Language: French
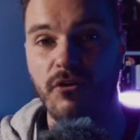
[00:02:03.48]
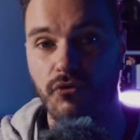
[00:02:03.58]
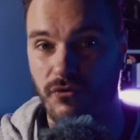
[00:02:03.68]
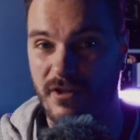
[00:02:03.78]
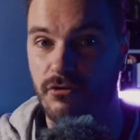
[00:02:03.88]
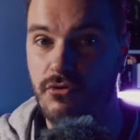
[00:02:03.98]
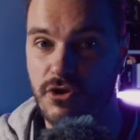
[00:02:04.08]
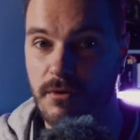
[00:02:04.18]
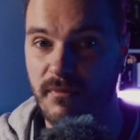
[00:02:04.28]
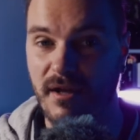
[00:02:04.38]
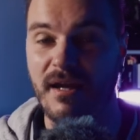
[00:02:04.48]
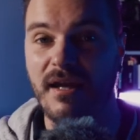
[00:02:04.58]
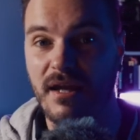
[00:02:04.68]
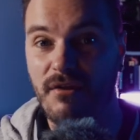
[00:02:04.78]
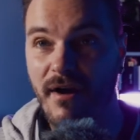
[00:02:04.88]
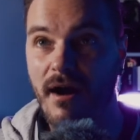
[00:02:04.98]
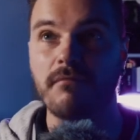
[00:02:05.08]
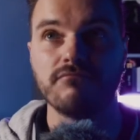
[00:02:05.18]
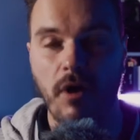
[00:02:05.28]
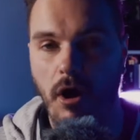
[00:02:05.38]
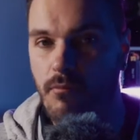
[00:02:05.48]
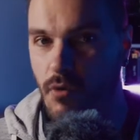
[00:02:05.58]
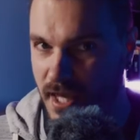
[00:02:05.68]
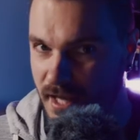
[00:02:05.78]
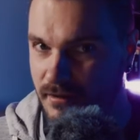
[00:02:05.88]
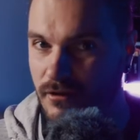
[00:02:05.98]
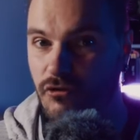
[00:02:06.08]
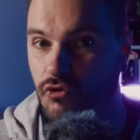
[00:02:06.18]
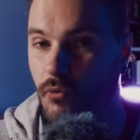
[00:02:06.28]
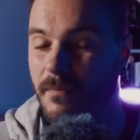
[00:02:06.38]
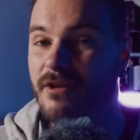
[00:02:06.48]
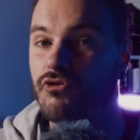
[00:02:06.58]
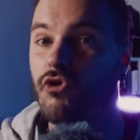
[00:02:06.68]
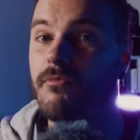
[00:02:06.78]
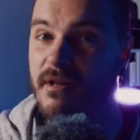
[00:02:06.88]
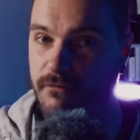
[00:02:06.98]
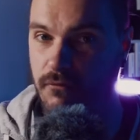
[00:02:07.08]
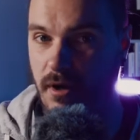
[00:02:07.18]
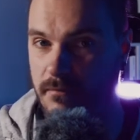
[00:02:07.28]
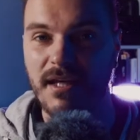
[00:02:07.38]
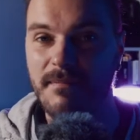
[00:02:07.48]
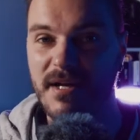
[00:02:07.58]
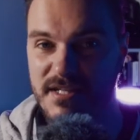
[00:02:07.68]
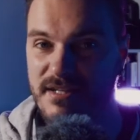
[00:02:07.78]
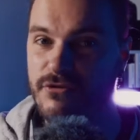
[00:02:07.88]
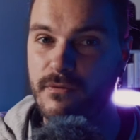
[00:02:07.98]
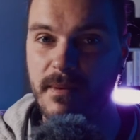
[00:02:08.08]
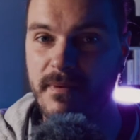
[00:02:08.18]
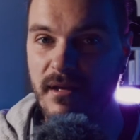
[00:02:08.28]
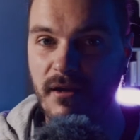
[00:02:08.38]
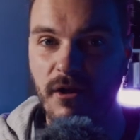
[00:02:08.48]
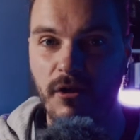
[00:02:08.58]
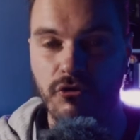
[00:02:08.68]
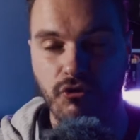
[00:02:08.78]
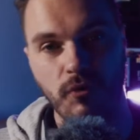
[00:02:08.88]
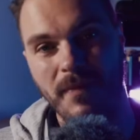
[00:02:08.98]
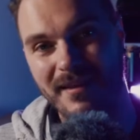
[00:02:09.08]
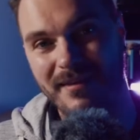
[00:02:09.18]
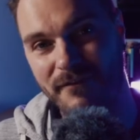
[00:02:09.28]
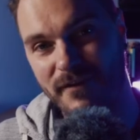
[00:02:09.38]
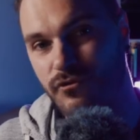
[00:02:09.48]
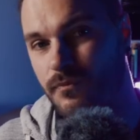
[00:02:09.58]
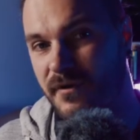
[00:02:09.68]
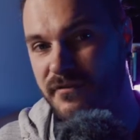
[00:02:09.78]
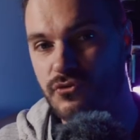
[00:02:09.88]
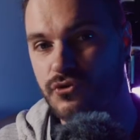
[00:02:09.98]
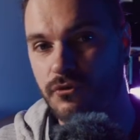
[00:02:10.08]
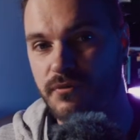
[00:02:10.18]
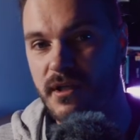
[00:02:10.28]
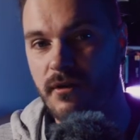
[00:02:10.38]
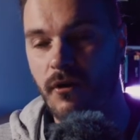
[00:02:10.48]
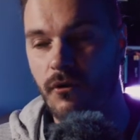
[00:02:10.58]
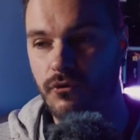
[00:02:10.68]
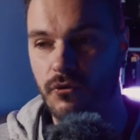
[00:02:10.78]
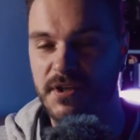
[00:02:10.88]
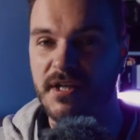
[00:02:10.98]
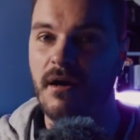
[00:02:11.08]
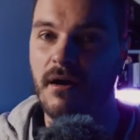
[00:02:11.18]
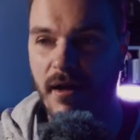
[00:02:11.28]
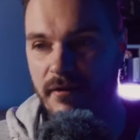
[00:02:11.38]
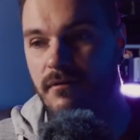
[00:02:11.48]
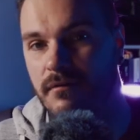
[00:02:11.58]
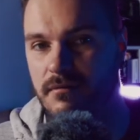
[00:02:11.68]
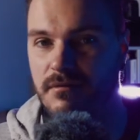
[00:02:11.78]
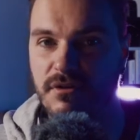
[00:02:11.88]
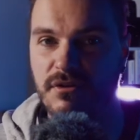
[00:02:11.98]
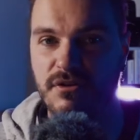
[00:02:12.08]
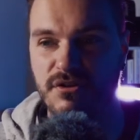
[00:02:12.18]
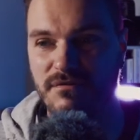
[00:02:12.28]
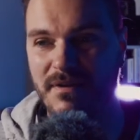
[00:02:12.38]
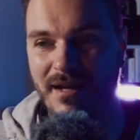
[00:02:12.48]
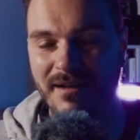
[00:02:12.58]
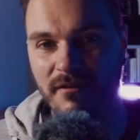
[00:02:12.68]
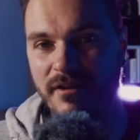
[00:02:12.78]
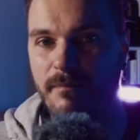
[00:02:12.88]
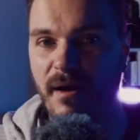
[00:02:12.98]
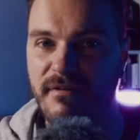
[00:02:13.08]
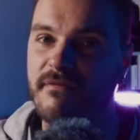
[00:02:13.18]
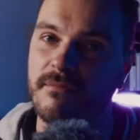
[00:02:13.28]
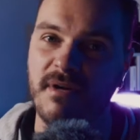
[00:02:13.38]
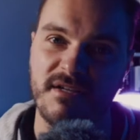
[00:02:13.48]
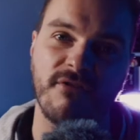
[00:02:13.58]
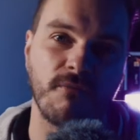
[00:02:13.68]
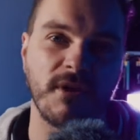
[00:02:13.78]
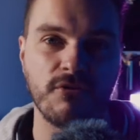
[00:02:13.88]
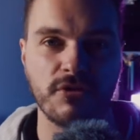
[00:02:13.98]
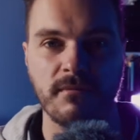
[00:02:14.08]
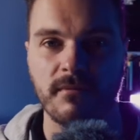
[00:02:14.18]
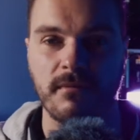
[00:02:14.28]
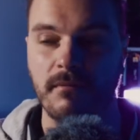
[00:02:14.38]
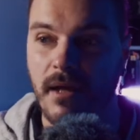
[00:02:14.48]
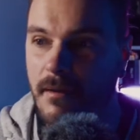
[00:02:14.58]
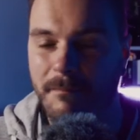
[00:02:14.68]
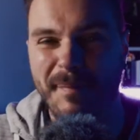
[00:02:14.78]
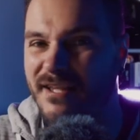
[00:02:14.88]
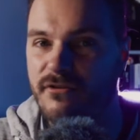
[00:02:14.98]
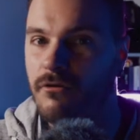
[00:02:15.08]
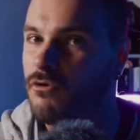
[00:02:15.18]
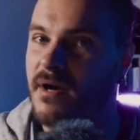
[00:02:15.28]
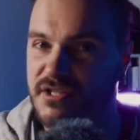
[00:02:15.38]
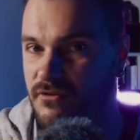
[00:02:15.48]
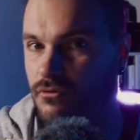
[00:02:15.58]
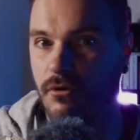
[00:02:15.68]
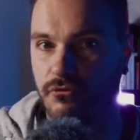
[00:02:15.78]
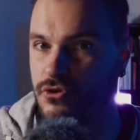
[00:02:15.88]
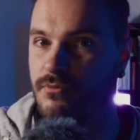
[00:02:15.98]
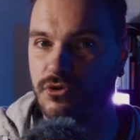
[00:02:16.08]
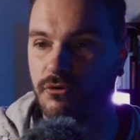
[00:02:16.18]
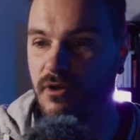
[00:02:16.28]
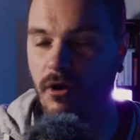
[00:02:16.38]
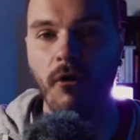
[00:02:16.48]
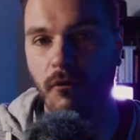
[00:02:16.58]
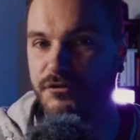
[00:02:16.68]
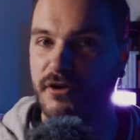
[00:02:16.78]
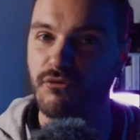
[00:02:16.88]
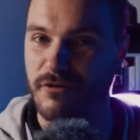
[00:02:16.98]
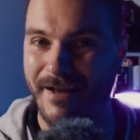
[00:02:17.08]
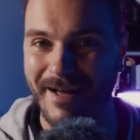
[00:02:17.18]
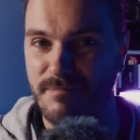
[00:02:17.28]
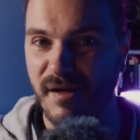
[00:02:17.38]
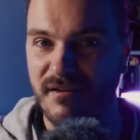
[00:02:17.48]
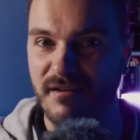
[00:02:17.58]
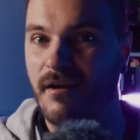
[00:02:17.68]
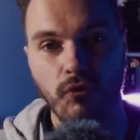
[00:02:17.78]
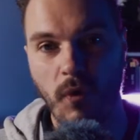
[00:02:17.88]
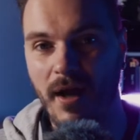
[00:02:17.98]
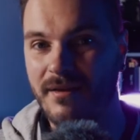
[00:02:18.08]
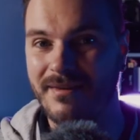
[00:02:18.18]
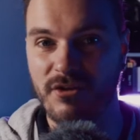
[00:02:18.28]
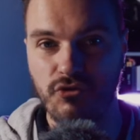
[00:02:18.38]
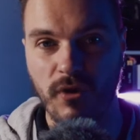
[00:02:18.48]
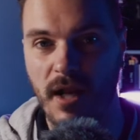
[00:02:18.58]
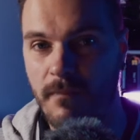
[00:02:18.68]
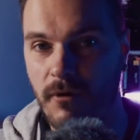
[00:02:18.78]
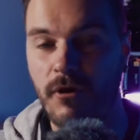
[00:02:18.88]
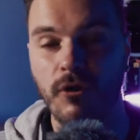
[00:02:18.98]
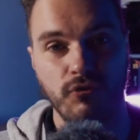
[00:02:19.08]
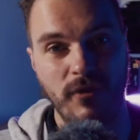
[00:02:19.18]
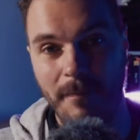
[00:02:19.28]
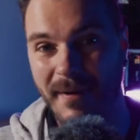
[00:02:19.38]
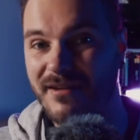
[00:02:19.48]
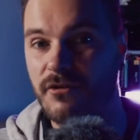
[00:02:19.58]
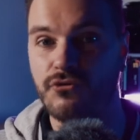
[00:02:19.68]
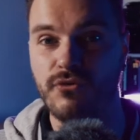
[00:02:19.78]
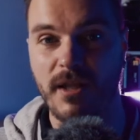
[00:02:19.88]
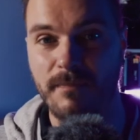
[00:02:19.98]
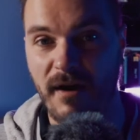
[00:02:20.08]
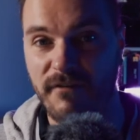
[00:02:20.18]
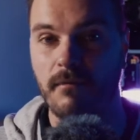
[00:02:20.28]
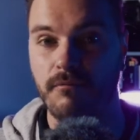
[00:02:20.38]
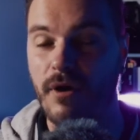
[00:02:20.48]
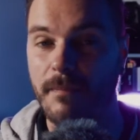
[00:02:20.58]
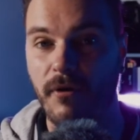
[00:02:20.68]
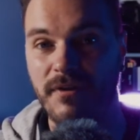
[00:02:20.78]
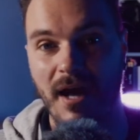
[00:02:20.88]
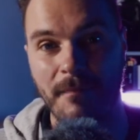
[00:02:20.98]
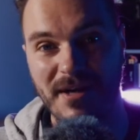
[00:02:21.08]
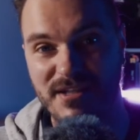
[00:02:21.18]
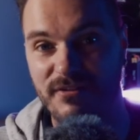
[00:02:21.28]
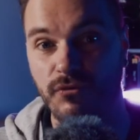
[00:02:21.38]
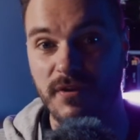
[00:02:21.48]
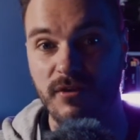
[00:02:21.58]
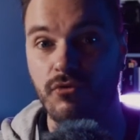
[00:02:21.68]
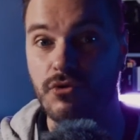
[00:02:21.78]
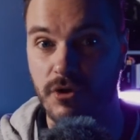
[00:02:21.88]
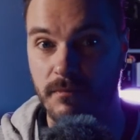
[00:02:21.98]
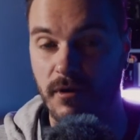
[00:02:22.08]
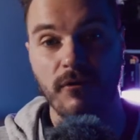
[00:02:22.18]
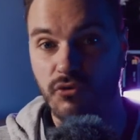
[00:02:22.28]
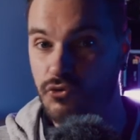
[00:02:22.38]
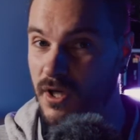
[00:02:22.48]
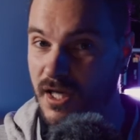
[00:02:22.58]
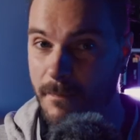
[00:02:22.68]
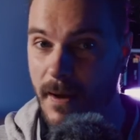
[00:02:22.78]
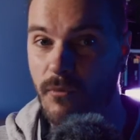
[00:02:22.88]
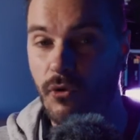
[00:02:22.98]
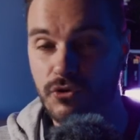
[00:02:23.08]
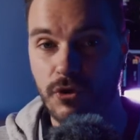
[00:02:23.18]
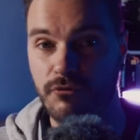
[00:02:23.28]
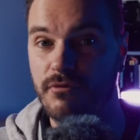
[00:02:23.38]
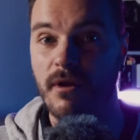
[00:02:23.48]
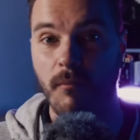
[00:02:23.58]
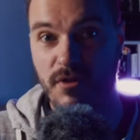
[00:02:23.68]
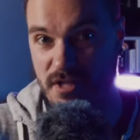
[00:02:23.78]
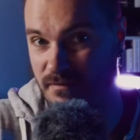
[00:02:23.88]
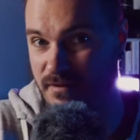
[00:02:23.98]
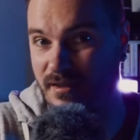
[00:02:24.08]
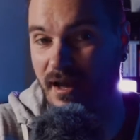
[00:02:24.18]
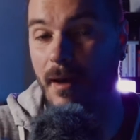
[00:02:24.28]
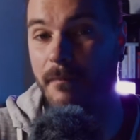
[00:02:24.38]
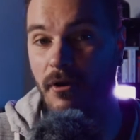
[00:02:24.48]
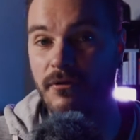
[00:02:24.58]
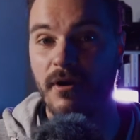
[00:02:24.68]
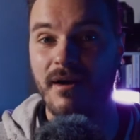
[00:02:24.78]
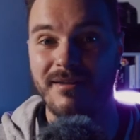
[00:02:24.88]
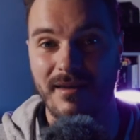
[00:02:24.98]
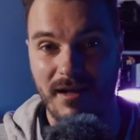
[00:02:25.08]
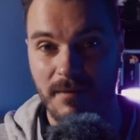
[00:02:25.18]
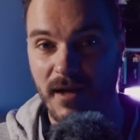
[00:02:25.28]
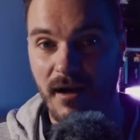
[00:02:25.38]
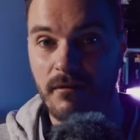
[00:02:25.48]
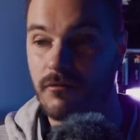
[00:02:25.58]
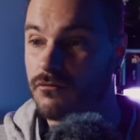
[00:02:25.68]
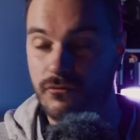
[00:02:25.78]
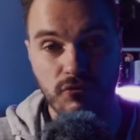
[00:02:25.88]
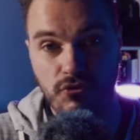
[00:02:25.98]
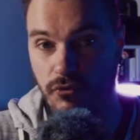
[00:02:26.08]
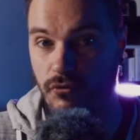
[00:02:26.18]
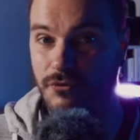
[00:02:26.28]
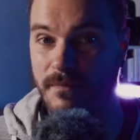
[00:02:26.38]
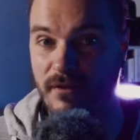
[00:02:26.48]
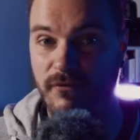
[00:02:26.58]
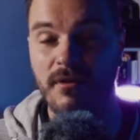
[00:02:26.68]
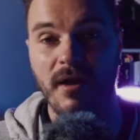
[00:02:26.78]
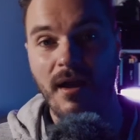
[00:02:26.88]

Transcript: sur ses deux jambes, il va, en moyenne, tomber 2000 fois. Imagine ce bébé, tu lui mets ta façon de penser aujourd'hui, ou te dis, ah non, euh, je vais attendre d'être parfait avant de marcher sur mes deux jambes. Mais personne ne marcherait sur leurs deux jambes aujourd'hui. On serait tous à quatre pattes. Toi, naturellement, tu n'as pas attendu d'être parfait pour apprendre à marcher sur tes deux jambes. Donc tu es capable aujourd'hui, moi je t'invite à prendre ta caméra, juste ton smartphone,